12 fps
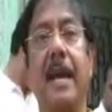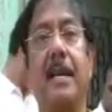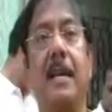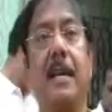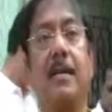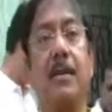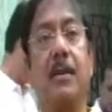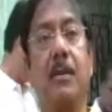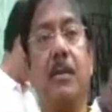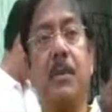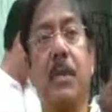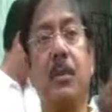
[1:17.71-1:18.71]
একটা নির্বাচন
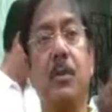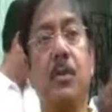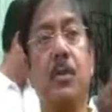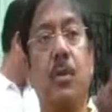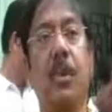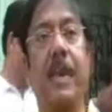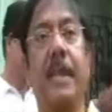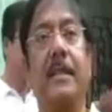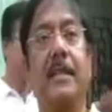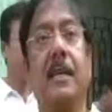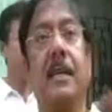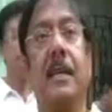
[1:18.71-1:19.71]
কমিশনার তো সরেই
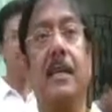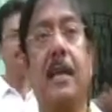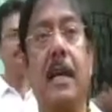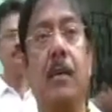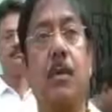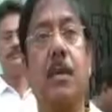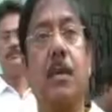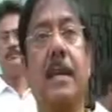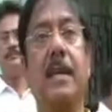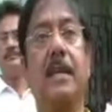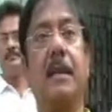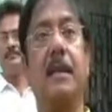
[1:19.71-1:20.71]
গেছে সে আর কোনো
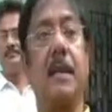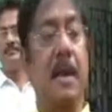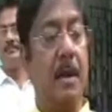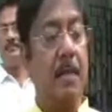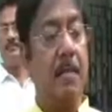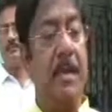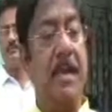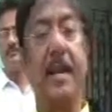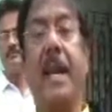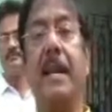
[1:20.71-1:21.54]
ইলেকশন মিটিংয়ে